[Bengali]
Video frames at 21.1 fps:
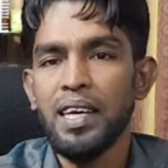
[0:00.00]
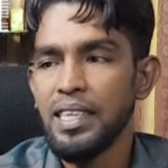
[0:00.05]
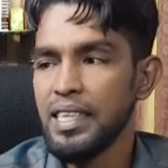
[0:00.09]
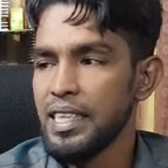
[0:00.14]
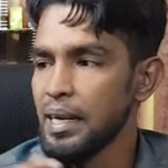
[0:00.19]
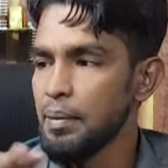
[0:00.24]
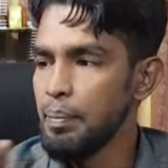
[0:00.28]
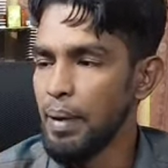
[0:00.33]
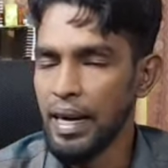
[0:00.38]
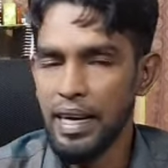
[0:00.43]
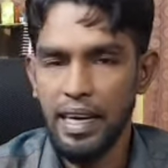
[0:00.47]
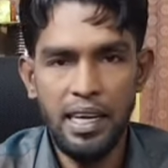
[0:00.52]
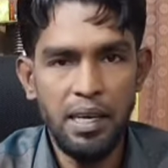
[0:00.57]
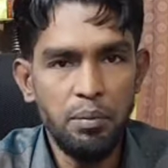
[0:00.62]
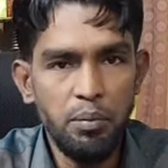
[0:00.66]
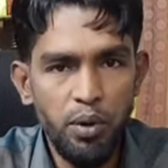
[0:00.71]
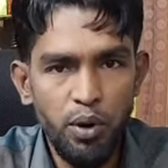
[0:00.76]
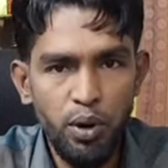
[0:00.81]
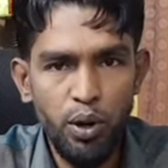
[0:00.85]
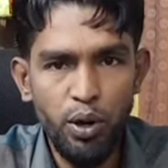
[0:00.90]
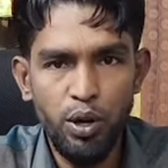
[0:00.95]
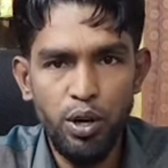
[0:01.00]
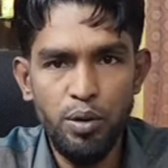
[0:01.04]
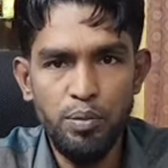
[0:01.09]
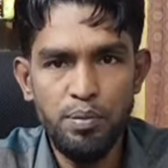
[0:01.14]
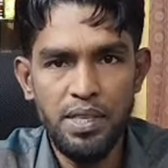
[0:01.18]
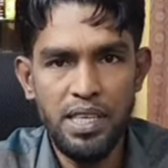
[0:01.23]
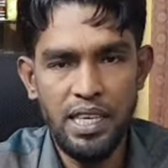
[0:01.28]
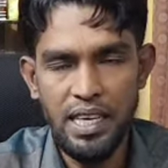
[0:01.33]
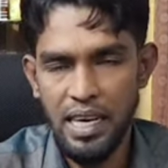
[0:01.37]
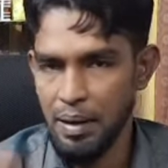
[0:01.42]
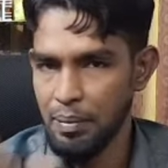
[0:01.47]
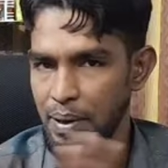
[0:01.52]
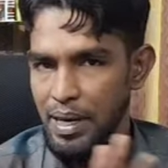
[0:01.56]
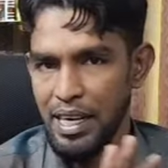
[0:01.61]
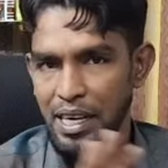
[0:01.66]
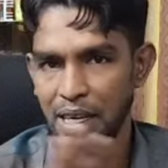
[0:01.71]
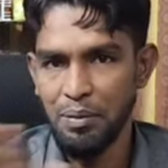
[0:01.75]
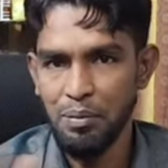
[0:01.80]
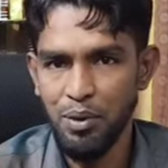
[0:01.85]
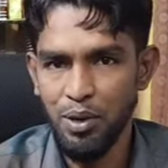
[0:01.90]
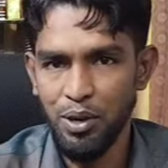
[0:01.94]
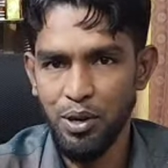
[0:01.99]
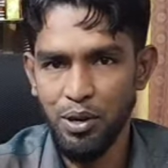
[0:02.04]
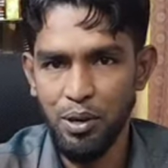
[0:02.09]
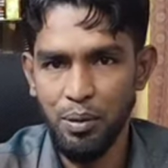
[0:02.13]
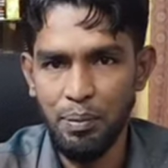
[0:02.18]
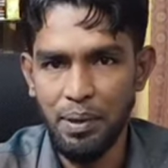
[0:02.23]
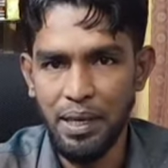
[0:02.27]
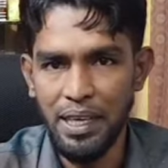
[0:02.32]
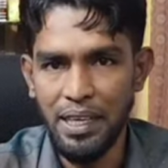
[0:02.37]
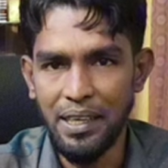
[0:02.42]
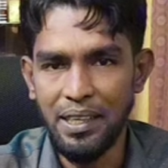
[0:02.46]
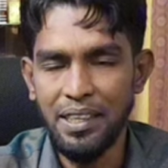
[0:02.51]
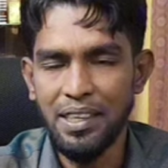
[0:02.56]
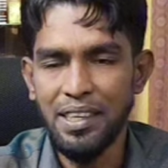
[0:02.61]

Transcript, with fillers: যে ব্যাটারির মূল্য কমছে না ব্যাটারির মূল্য কমেনি